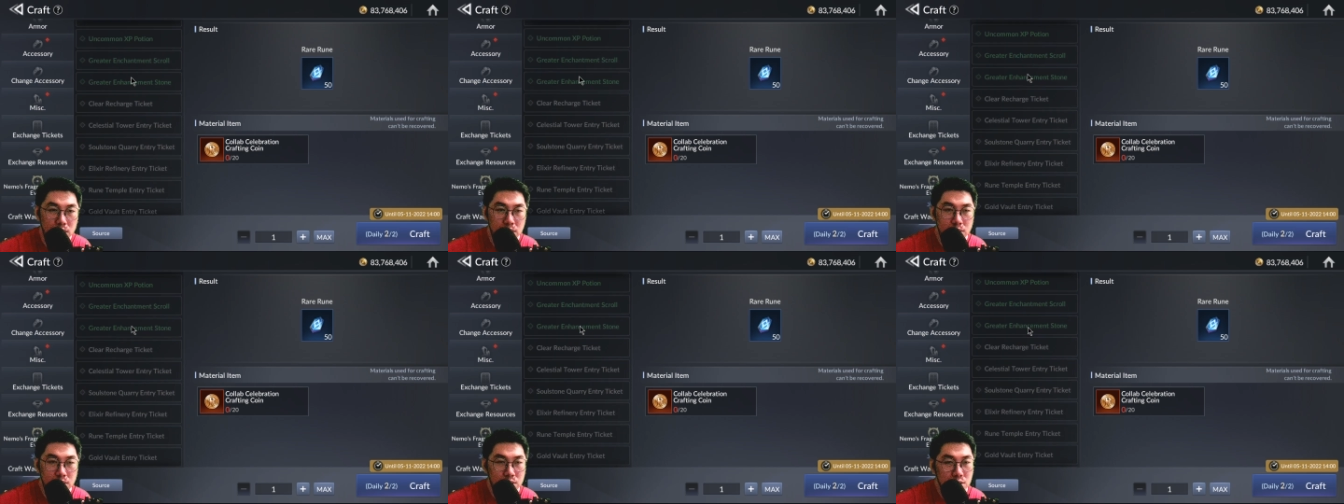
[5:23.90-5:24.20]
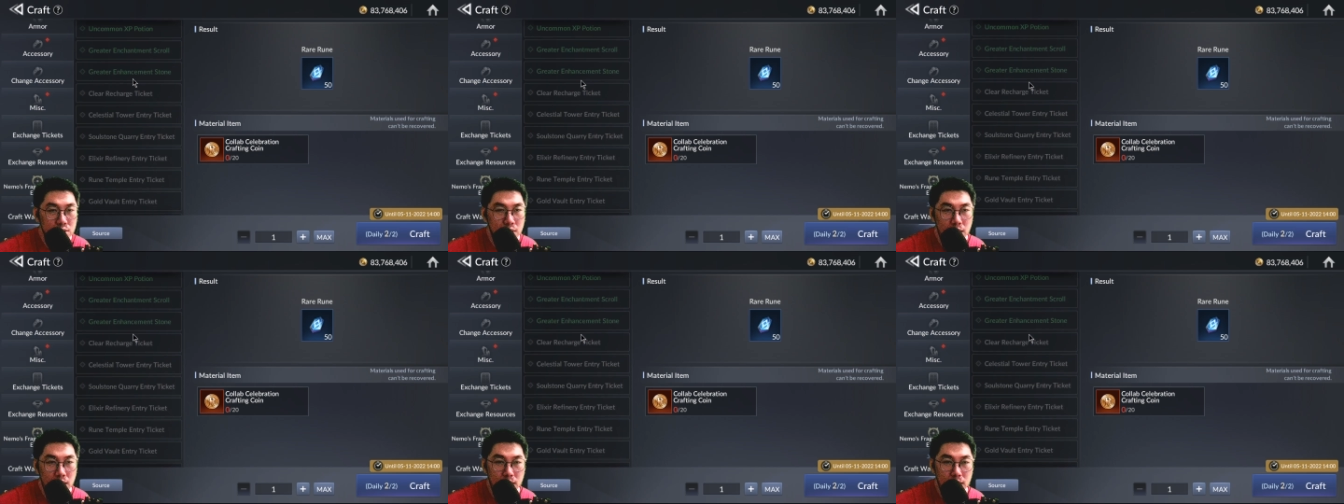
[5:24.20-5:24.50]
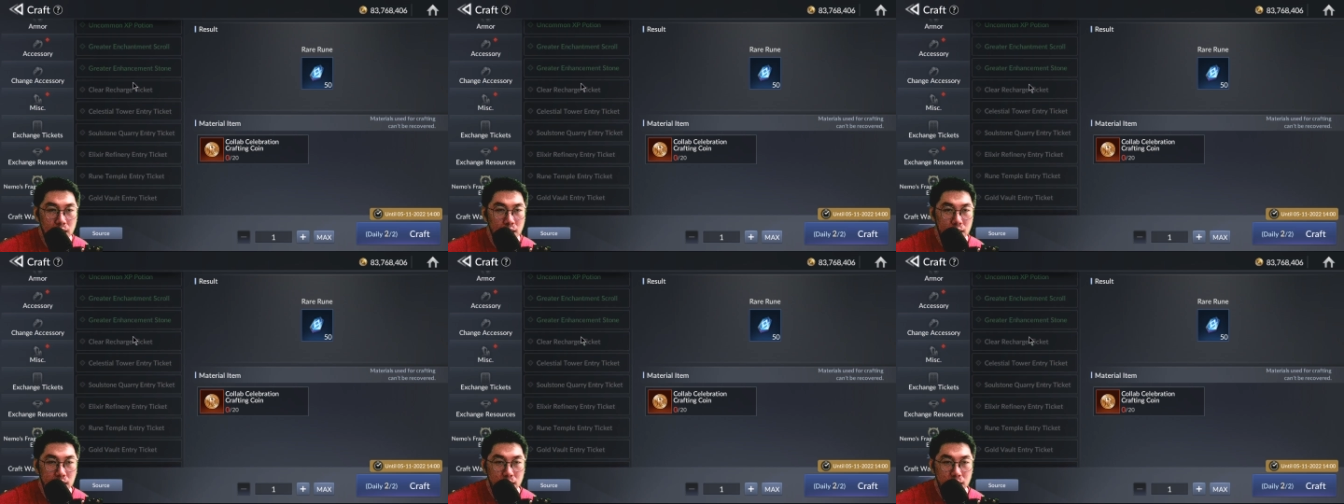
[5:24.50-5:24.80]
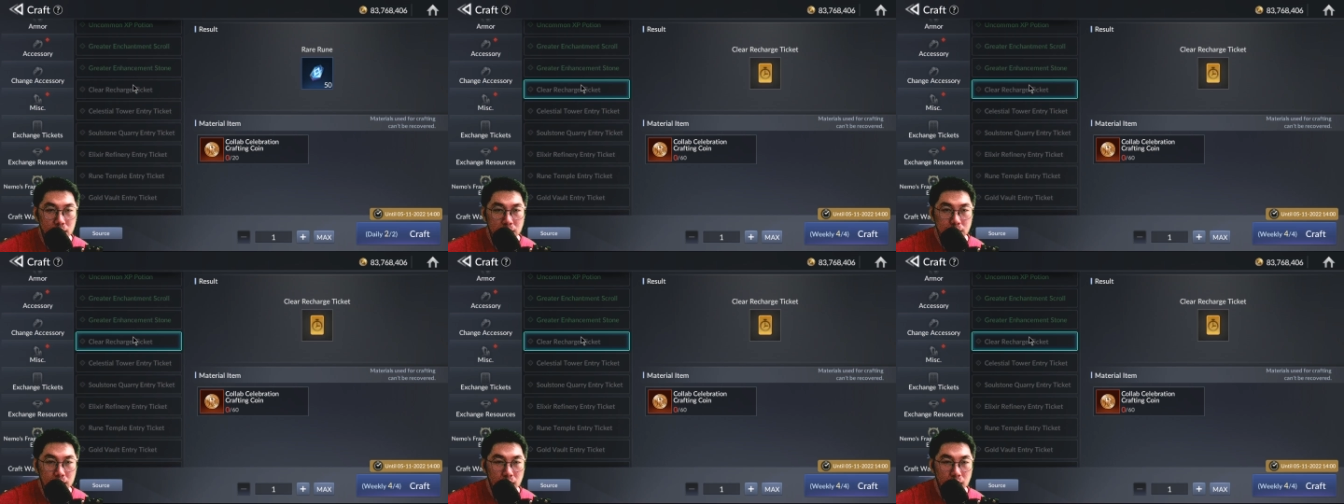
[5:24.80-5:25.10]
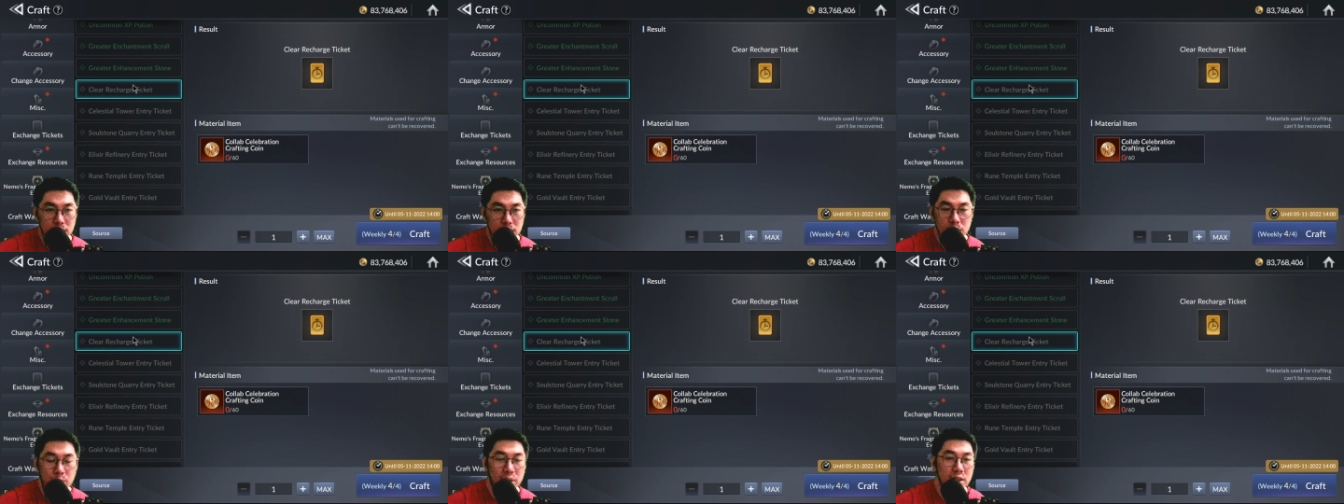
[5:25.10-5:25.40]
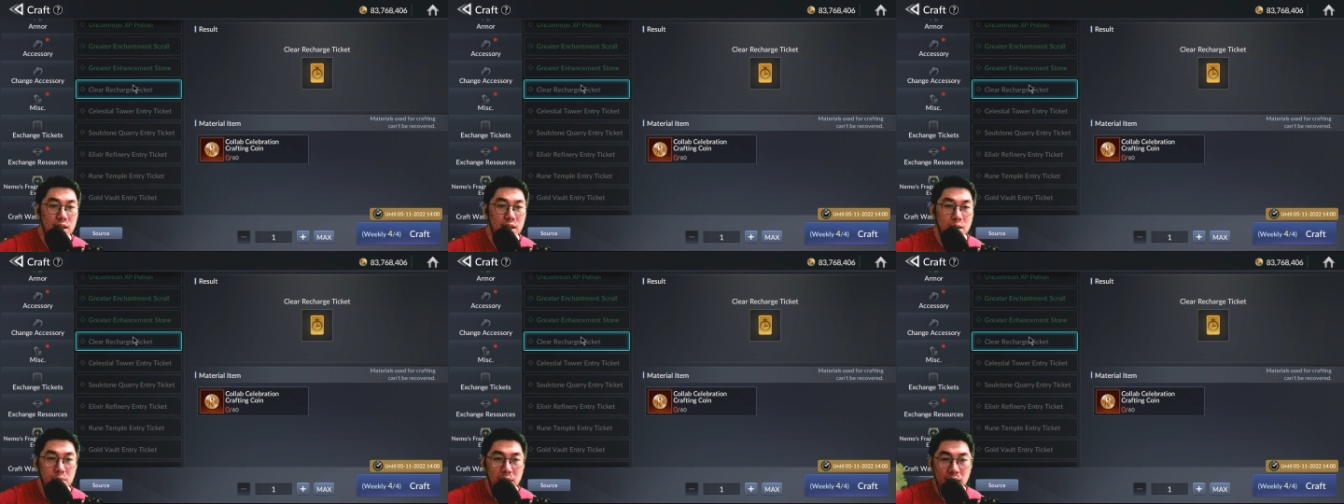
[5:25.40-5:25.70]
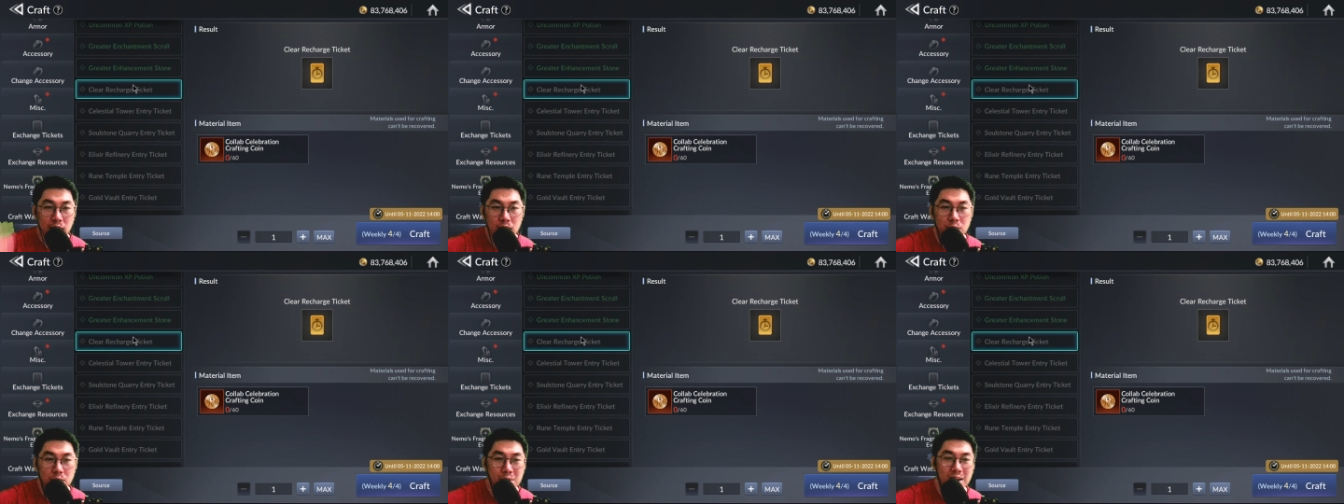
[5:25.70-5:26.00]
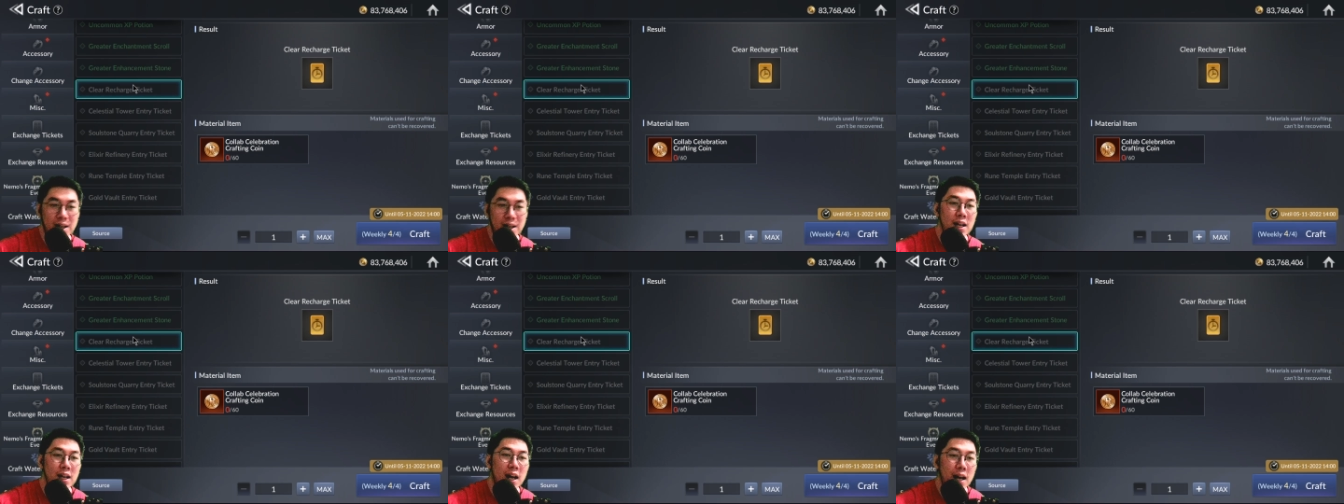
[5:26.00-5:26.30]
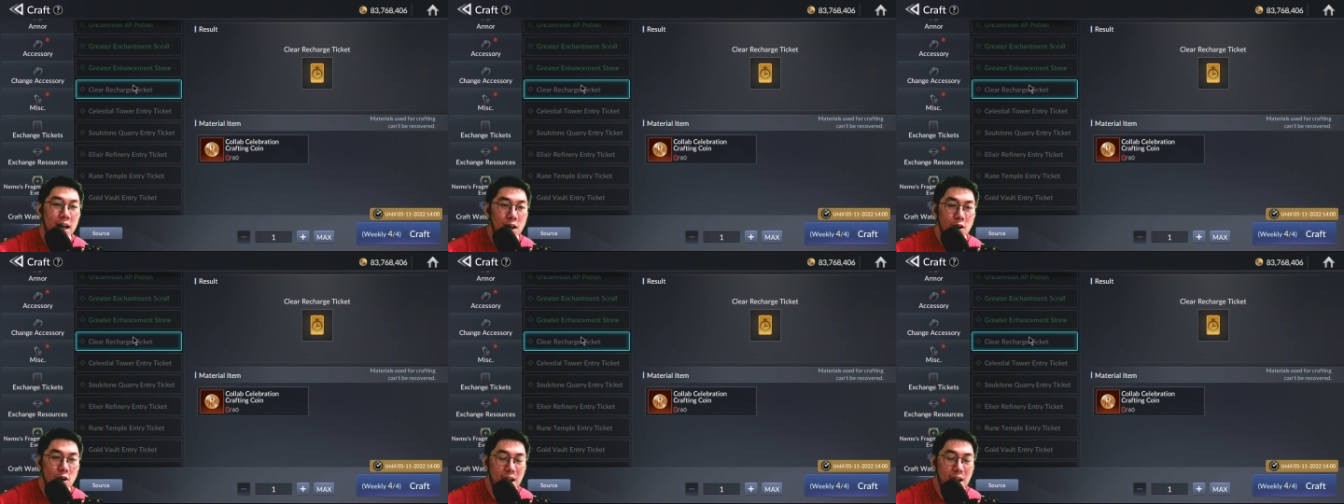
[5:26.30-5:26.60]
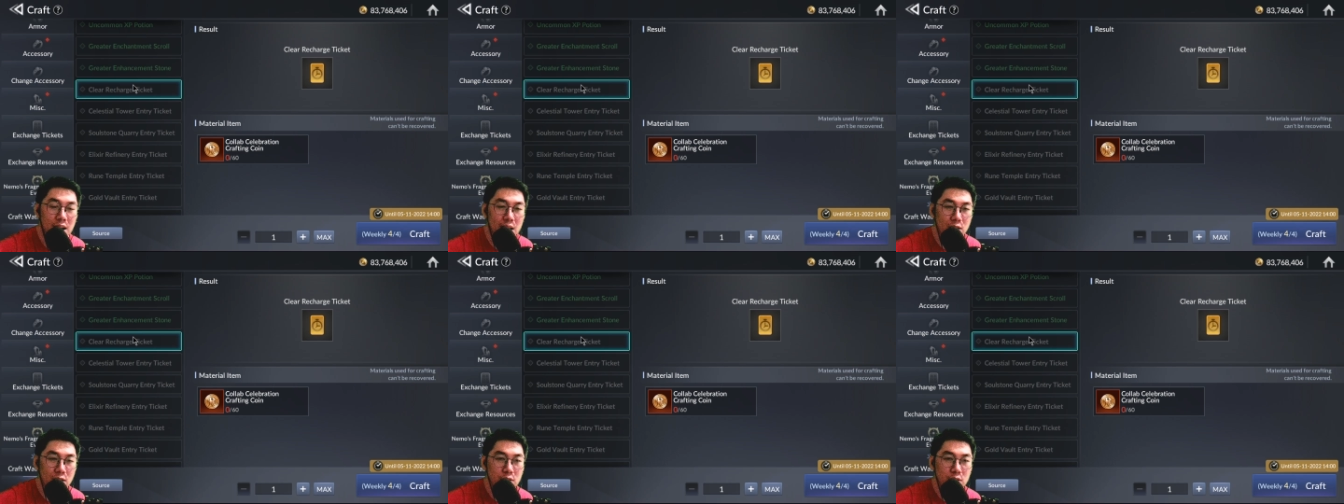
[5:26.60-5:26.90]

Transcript: sisanya ya seperti kemarin-kemarin lah kalau kalian